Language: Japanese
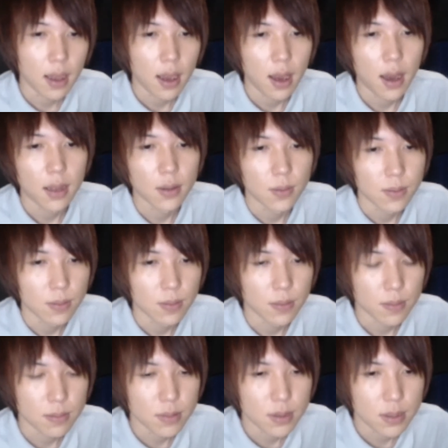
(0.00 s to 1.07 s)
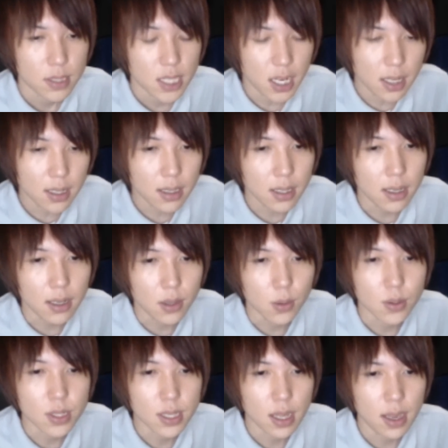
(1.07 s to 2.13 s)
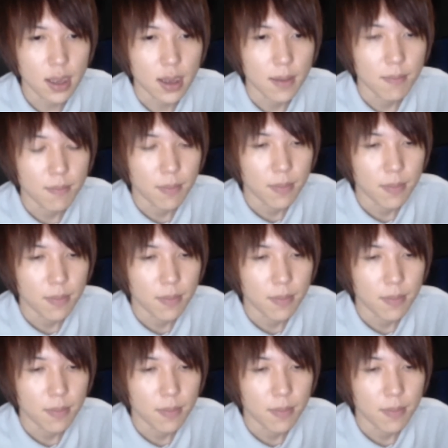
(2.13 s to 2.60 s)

あのチャリティーとして